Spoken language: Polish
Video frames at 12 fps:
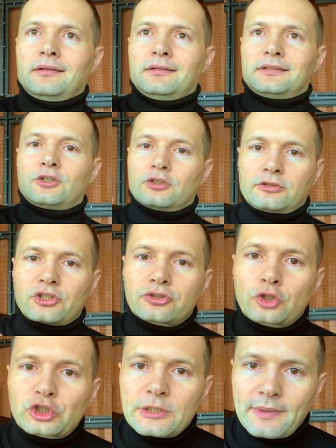Tylko to,
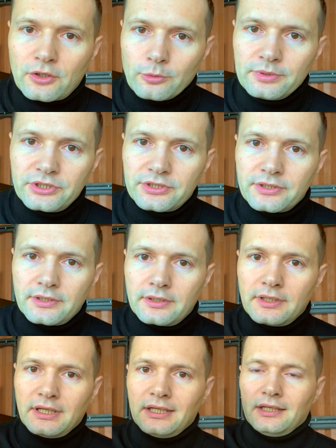to trzeba robić.
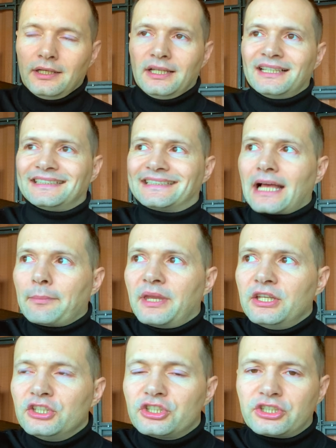
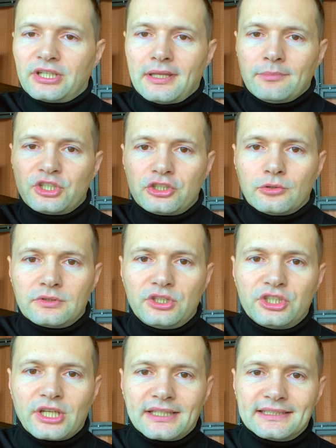Zamień 70
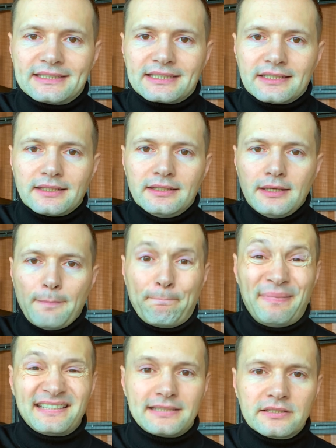tysięcy
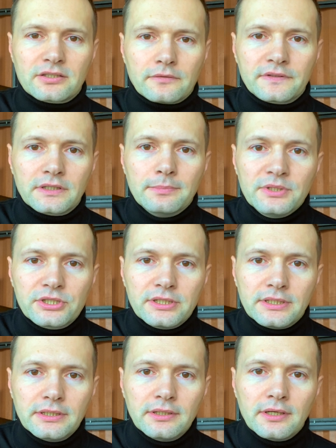bezsensownych
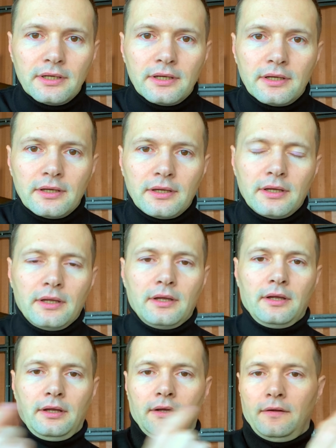myśli
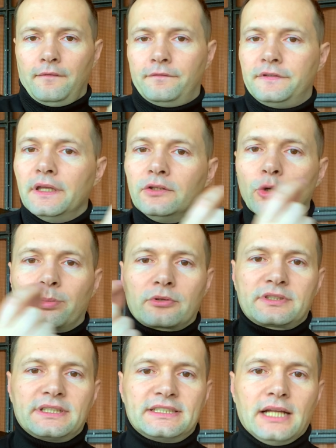w jedno
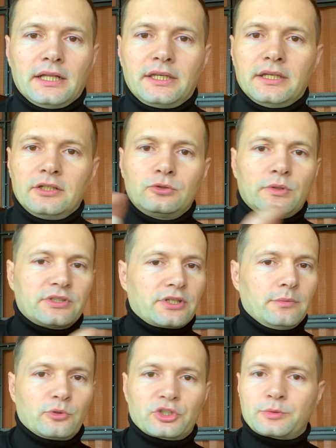proste zdanie, które sobie
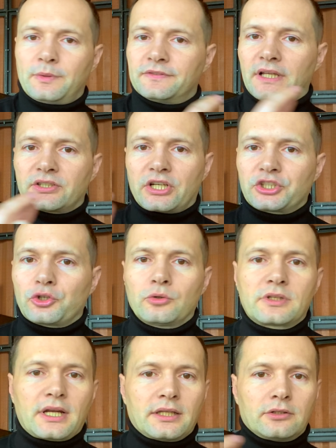możesz powtarzać od
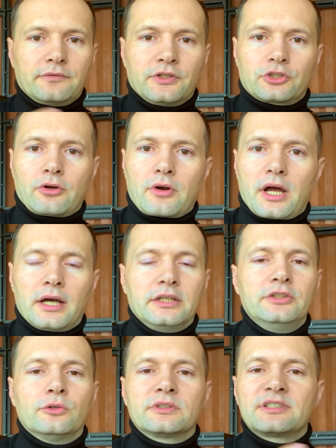rana do wieczora,
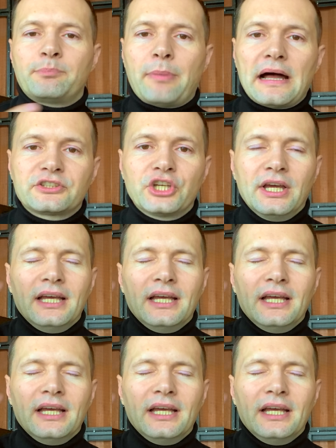idąc spać,